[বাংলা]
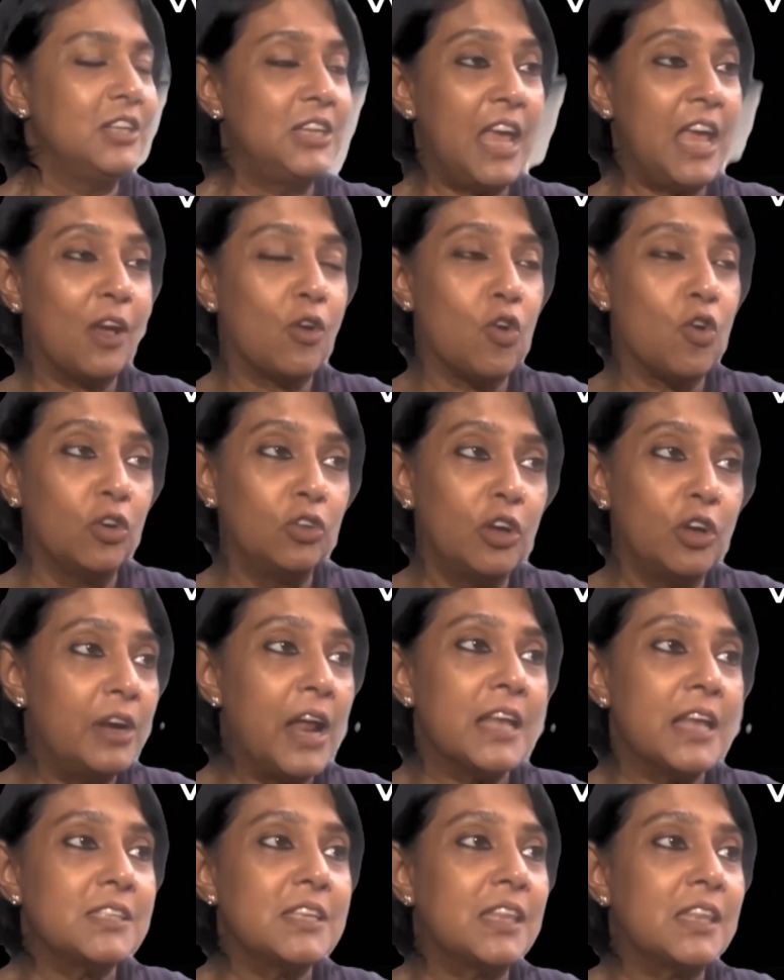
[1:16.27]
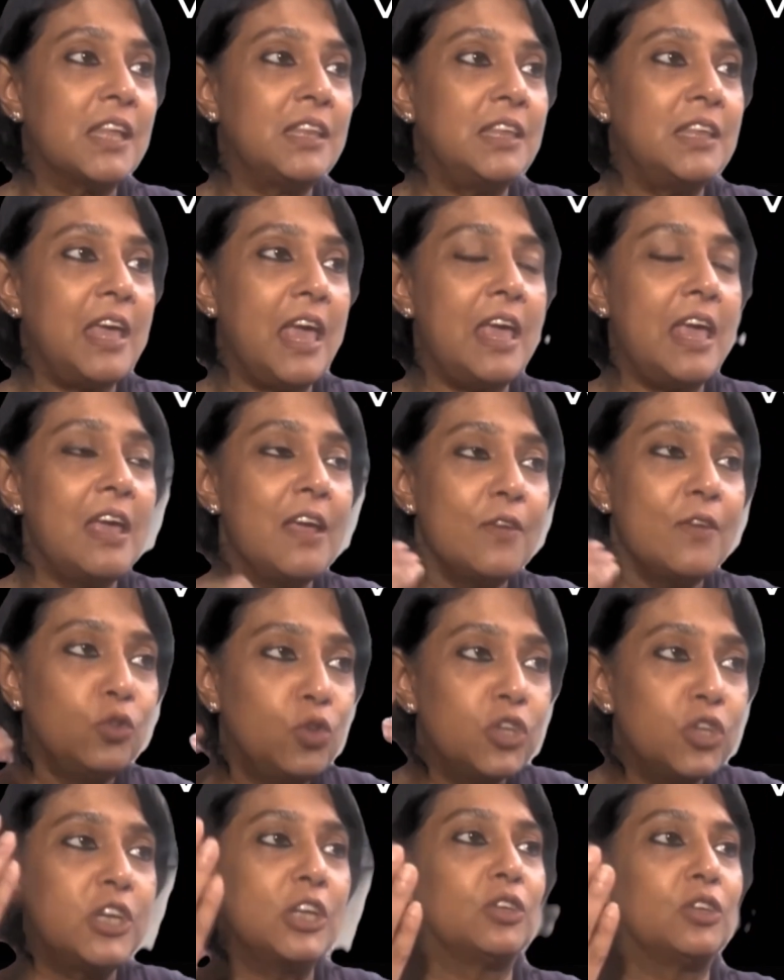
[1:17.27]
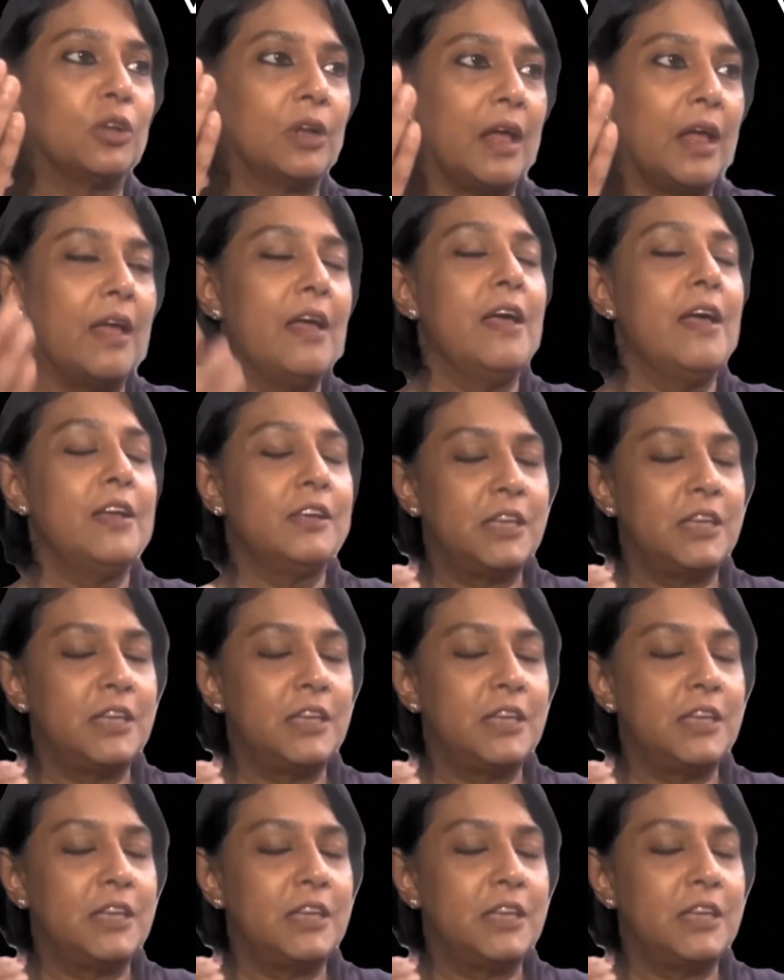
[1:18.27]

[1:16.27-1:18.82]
সে কোনো রাজনীতি দিয়েই দূষিত না